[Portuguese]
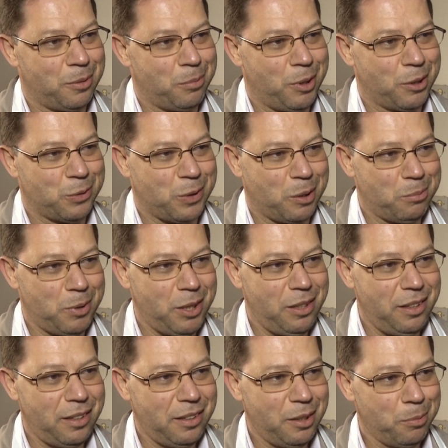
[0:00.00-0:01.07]
minha
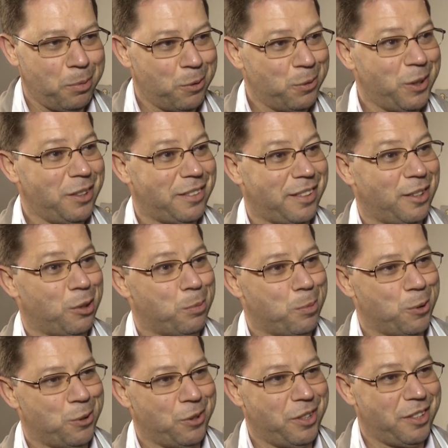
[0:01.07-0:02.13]
família e aproveitei a
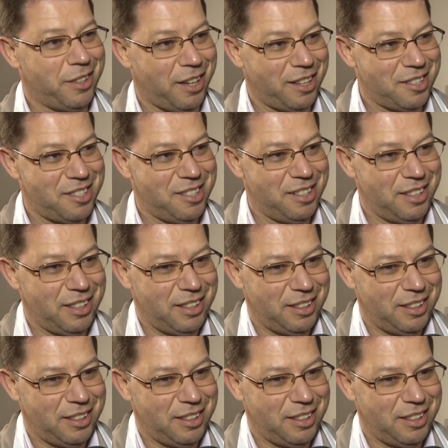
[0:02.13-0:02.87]
oportunidade.